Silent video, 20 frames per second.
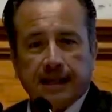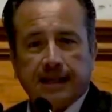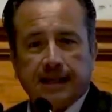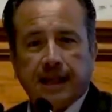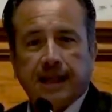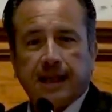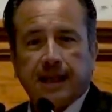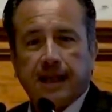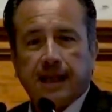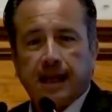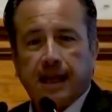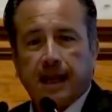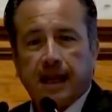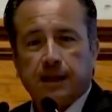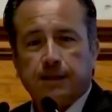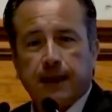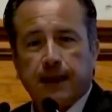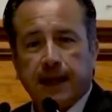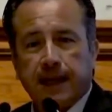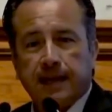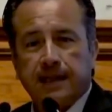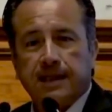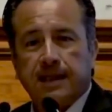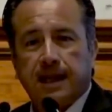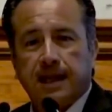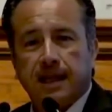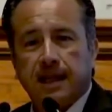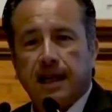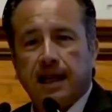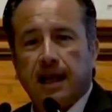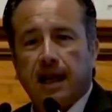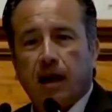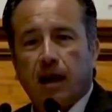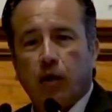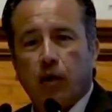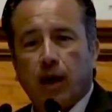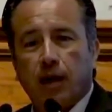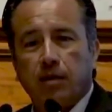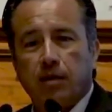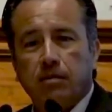hacer que la experiencia de ir al
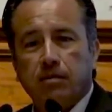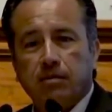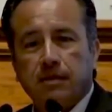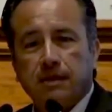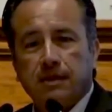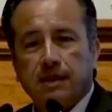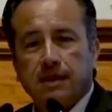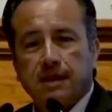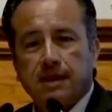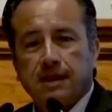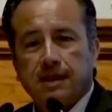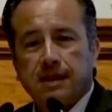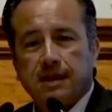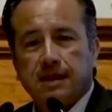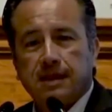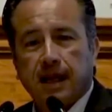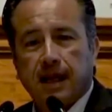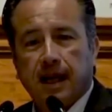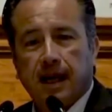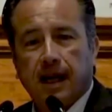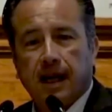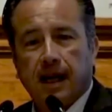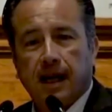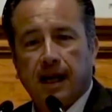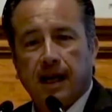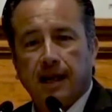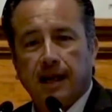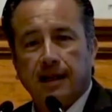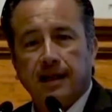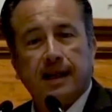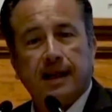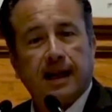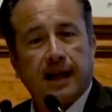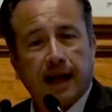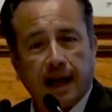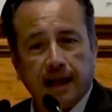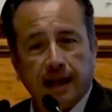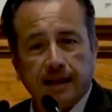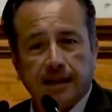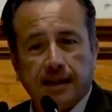acuario sea
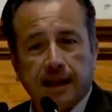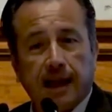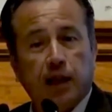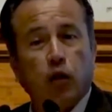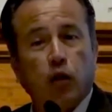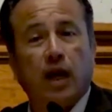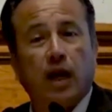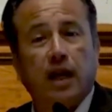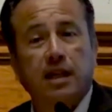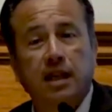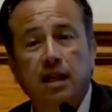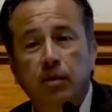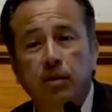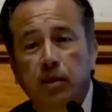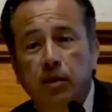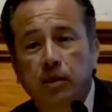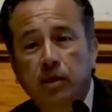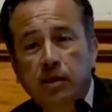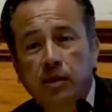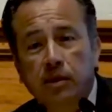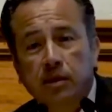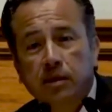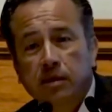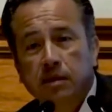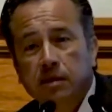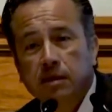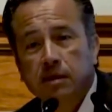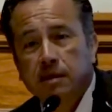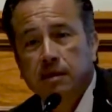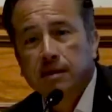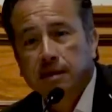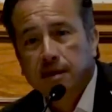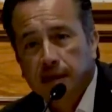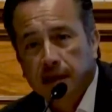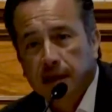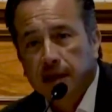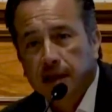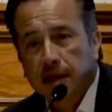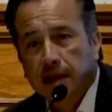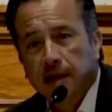integral, sea educativo,
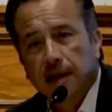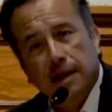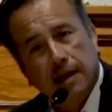¿sí?